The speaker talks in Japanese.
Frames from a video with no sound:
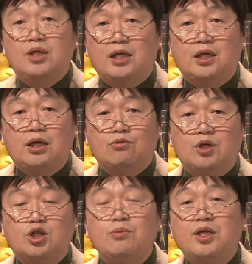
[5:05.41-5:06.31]
ふうになってなく
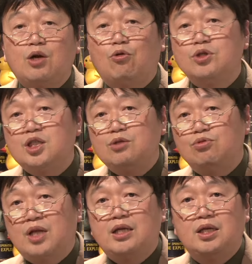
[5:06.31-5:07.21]
て全て個人
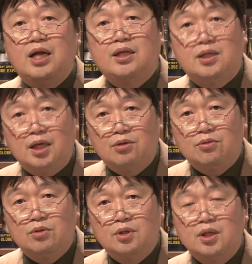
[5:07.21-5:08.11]
負担になっているっ
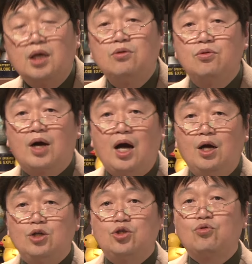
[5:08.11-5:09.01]
ていうのが
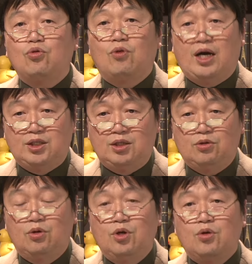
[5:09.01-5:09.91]
ちょっとおかしい
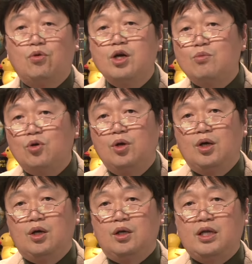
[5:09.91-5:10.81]
と。これも
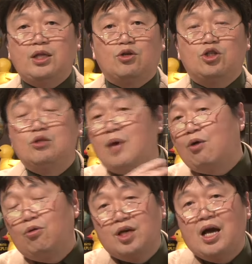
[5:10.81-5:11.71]
なんだろう
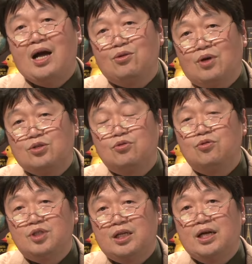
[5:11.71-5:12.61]
スマホ批判とかそういう
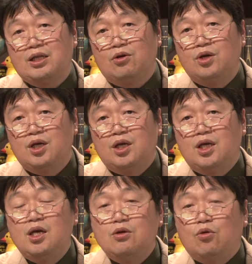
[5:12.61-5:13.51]
のじゃないんだよ
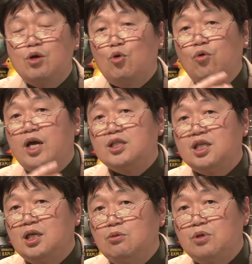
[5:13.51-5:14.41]
これも同
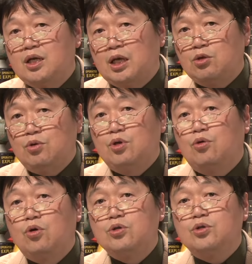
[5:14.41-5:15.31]
じインフラだというふうに
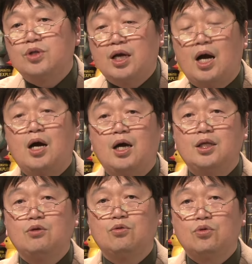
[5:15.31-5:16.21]
構造で考え
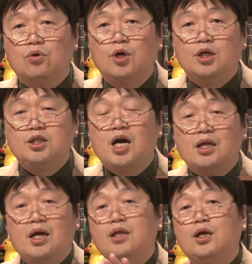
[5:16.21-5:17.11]
てくるとじゃ
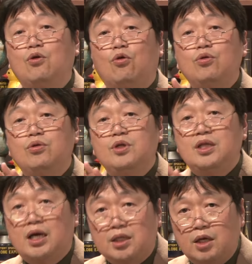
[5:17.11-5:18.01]
あなんでこういうふうに
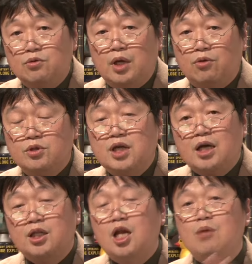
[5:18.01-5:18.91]
なってるんだろうじゃ
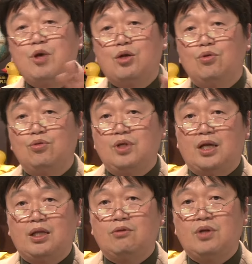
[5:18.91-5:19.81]
あテレビはどういうふうに
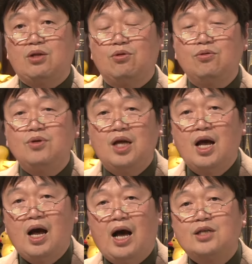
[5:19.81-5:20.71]
なってるんだというふうに
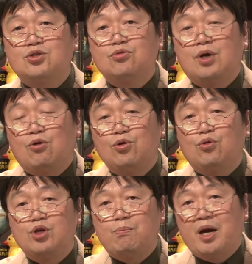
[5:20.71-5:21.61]
発想がこう
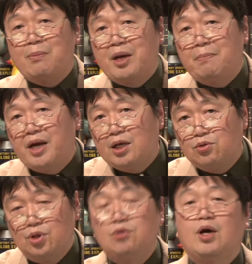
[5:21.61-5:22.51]
横にパラパラパラっ
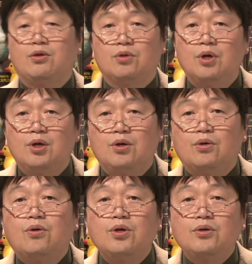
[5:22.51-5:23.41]
と広がると
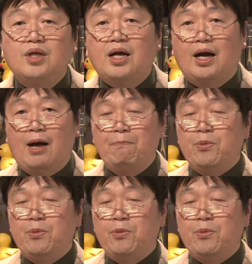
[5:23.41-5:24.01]
こういうなんか